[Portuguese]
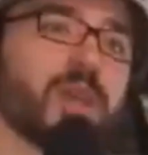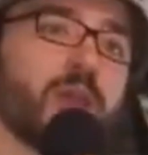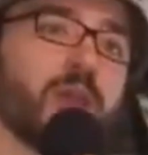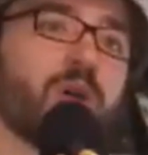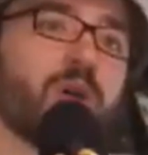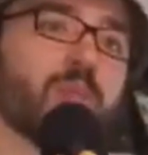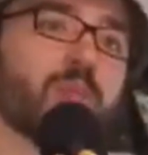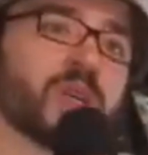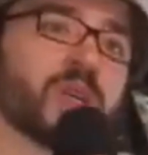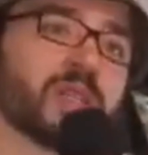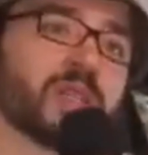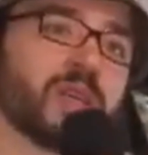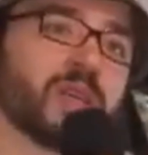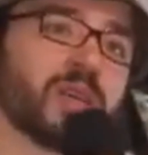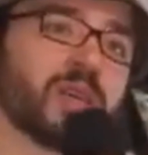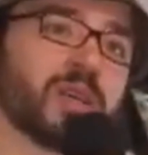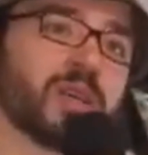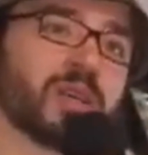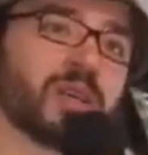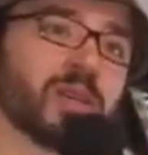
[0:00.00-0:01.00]
é uma
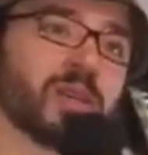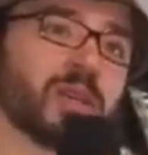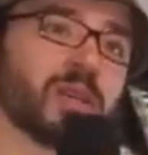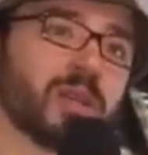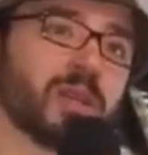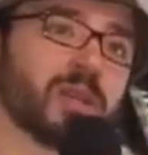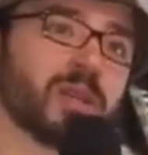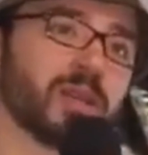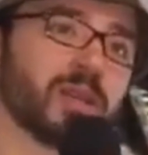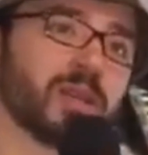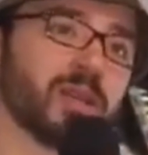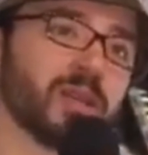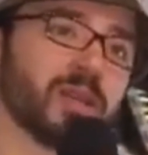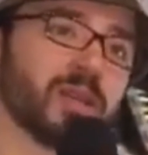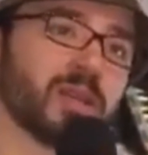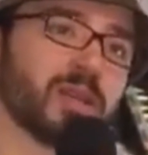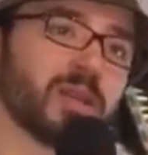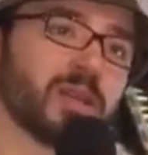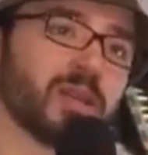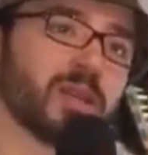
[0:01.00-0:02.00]
banda
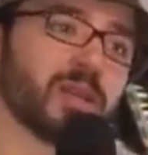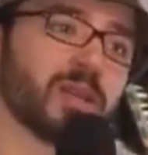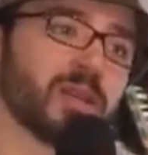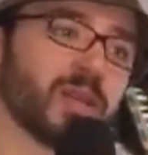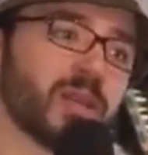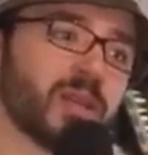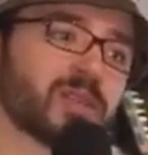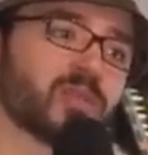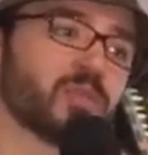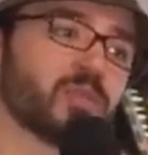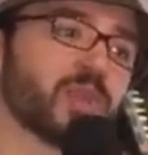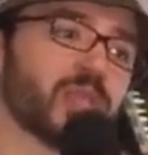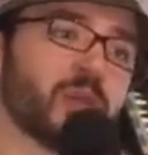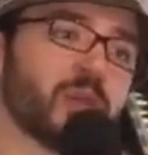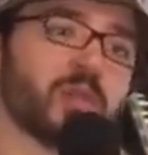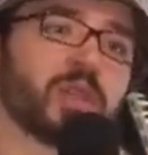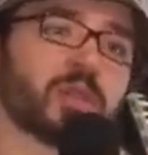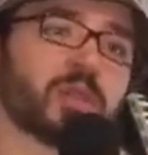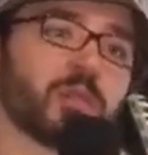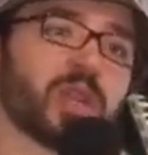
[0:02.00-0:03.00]
é,
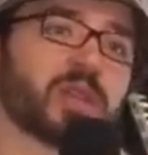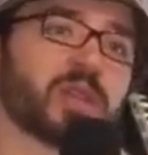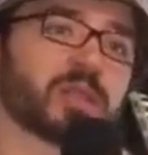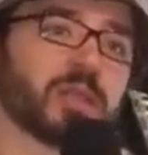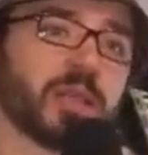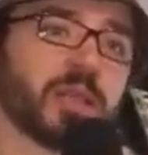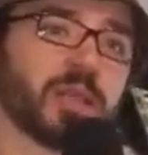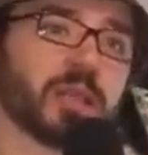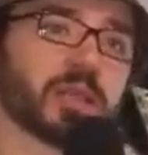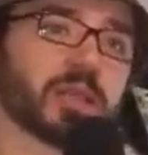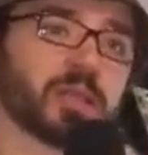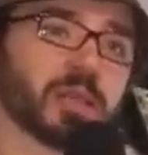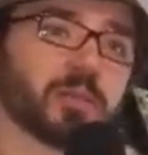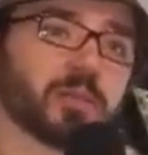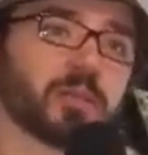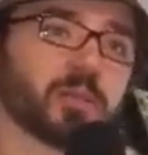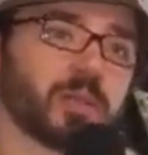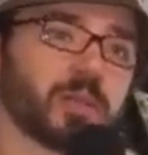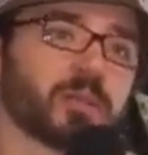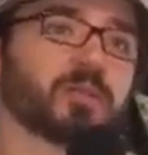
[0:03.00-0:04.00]
assumidamente brasileira,
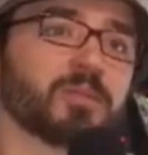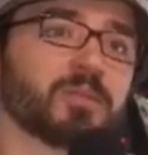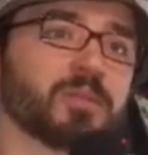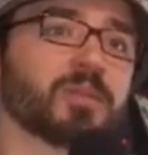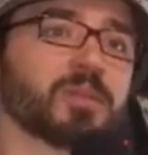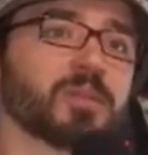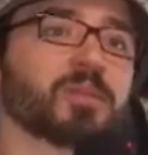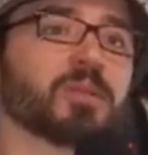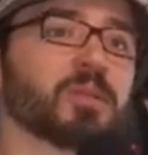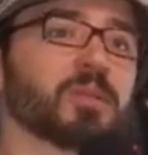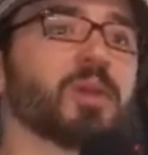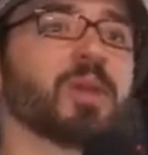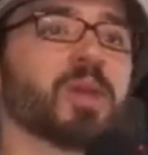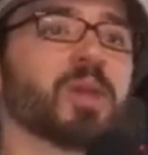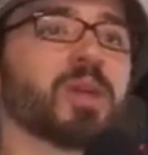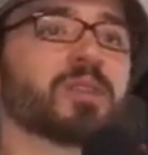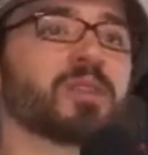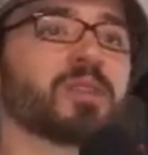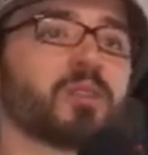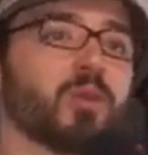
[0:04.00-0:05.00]
sabe?
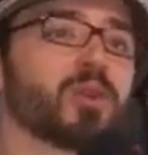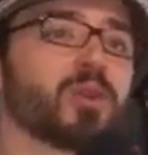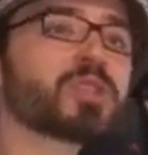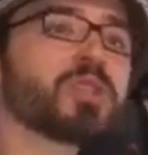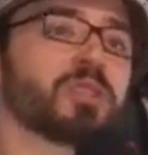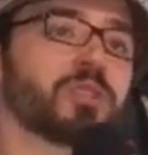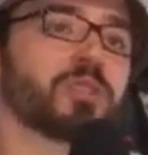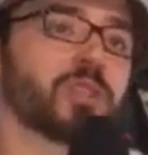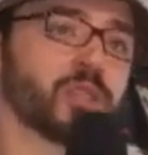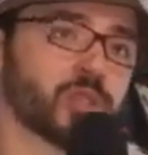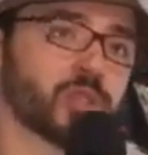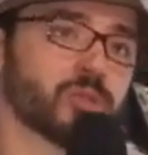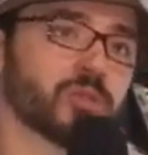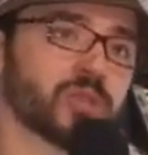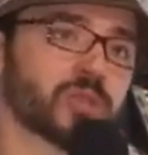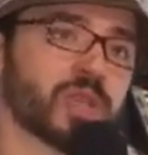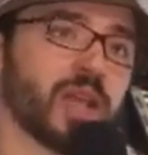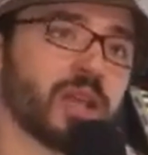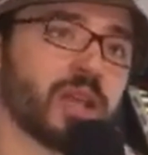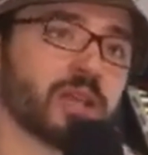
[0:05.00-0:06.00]
A gente gosta de
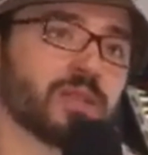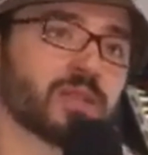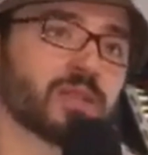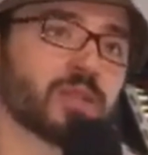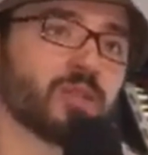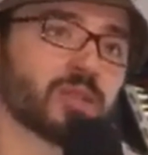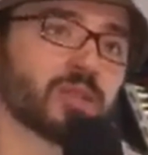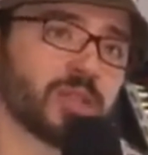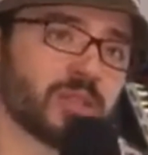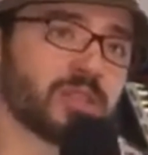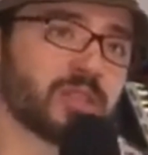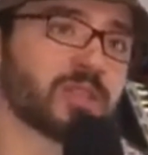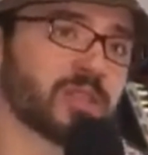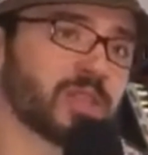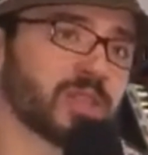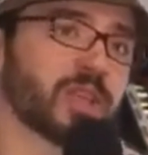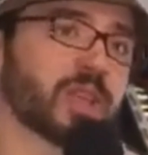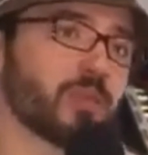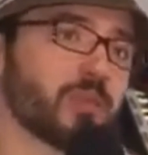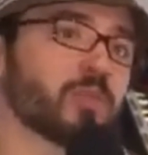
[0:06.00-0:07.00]
discursar isso, gosta de
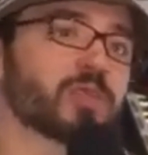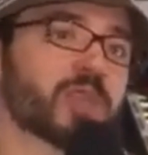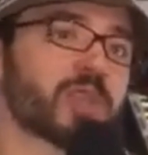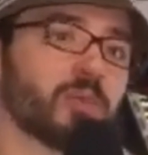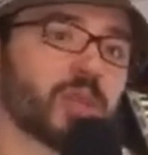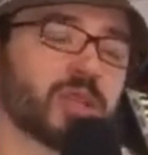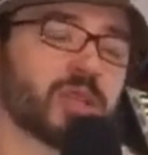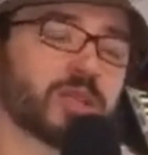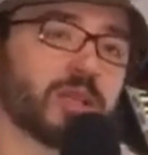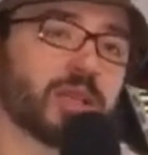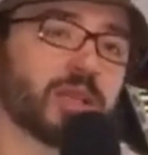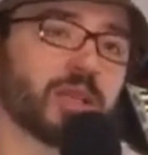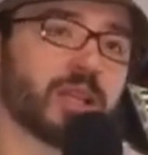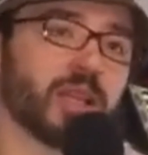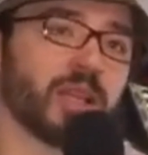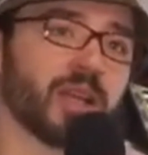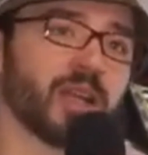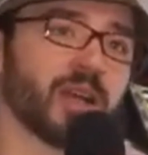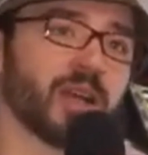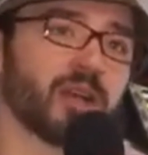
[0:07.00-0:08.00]
dizer que a música brasileira
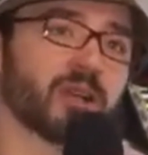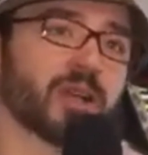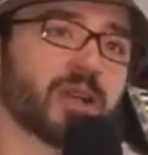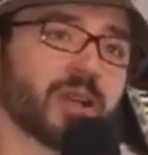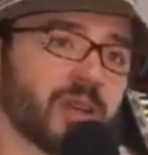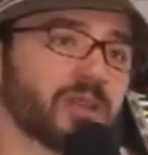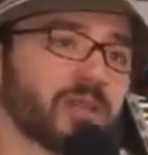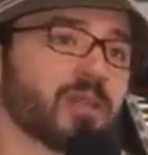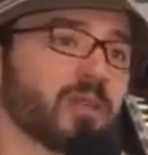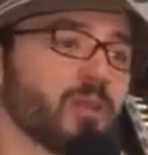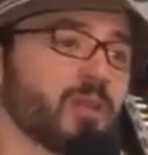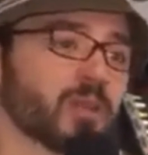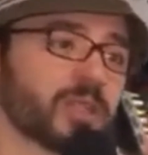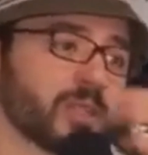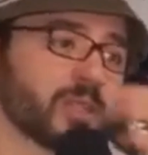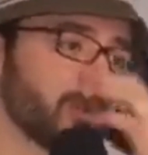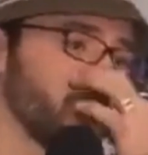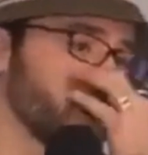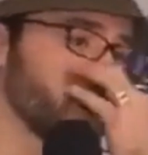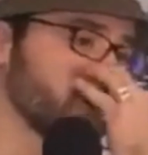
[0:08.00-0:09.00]
é legal, a gente
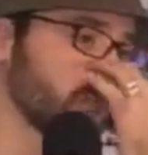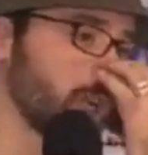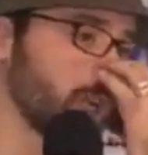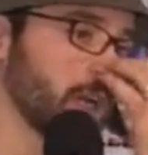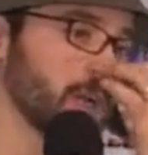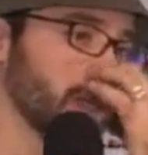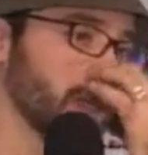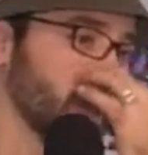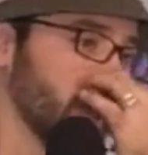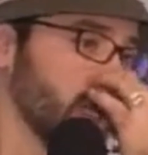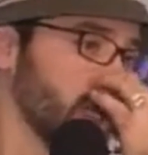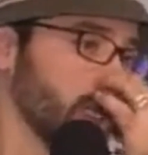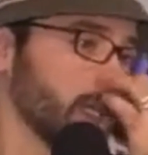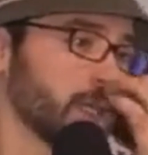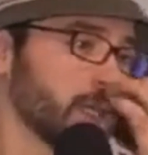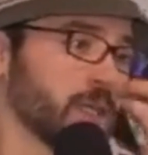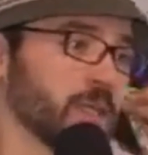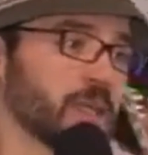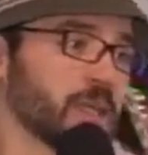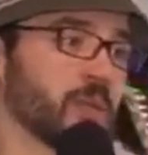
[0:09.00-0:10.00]
gosta de mostrar
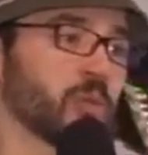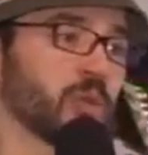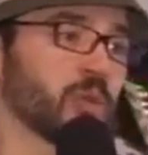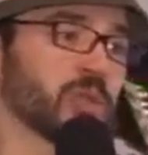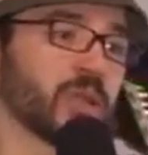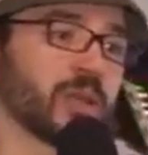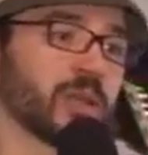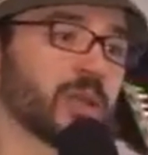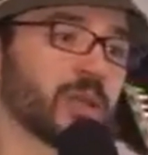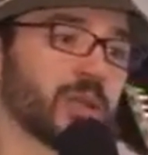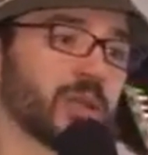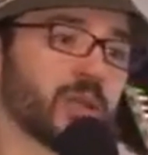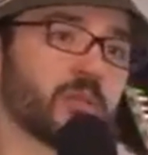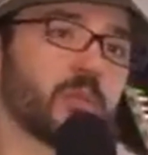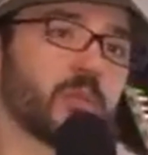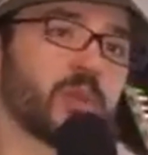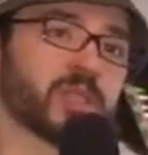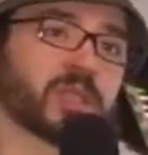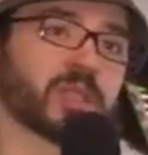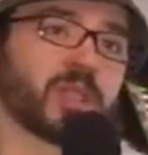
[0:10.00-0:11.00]
que tem muita
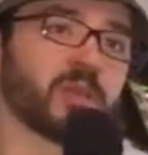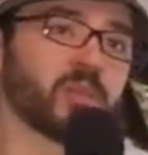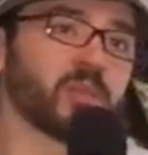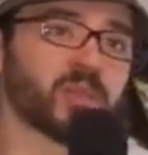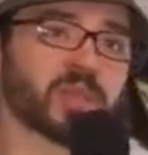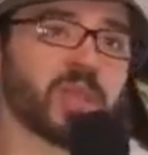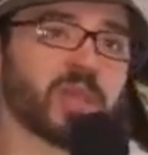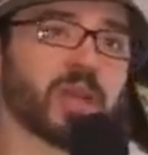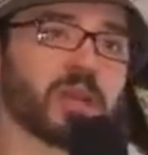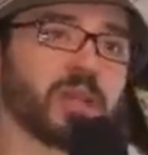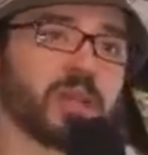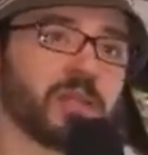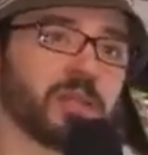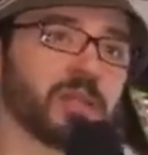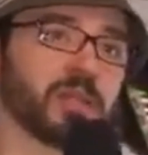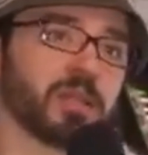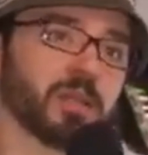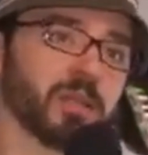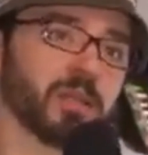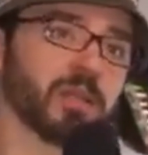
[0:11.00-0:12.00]
lama para se lambuzar
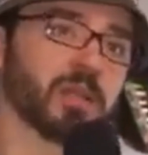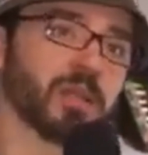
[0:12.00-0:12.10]
ainda.